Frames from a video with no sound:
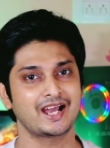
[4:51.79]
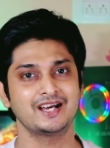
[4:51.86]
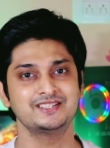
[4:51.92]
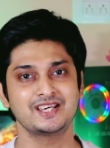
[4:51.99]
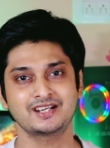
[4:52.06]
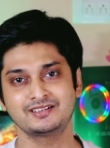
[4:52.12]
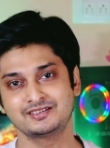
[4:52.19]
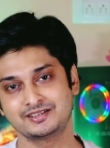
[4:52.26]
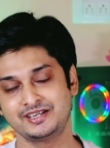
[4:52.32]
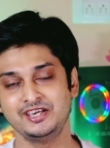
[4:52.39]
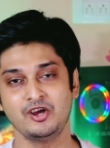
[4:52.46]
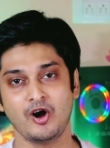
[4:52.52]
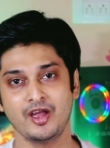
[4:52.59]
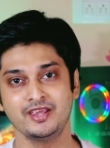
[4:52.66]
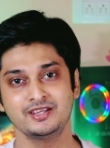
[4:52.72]
দেখা যাক
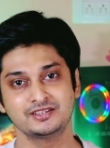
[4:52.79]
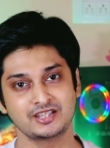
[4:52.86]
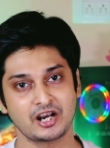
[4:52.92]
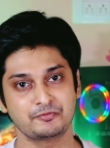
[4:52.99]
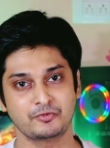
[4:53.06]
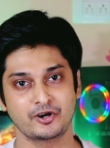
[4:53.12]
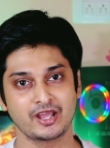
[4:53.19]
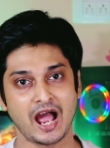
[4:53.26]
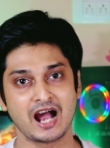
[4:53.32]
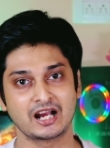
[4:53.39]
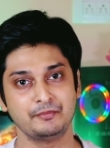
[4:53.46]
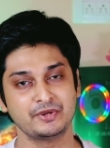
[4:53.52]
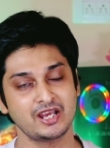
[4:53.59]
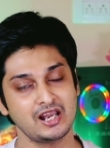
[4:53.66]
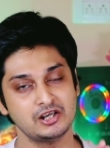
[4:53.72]
কি হয় তারপরে
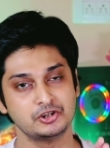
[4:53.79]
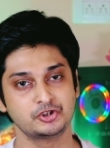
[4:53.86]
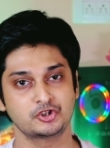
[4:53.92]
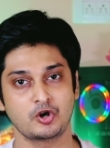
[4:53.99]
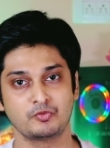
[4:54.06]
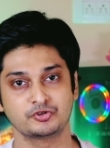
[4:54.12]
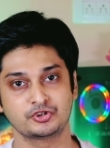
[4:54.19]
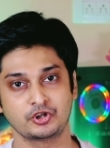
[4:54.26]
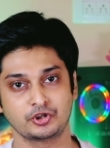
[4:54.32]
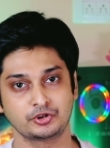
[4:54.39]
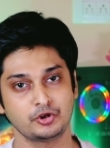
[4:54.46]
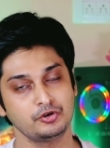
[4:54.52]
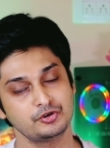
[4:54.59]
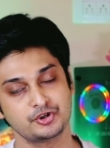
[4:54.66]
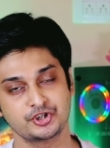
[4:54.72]
আগামীকাল সমস্ত
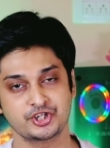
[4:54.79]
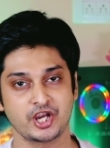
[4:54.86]
তথ্য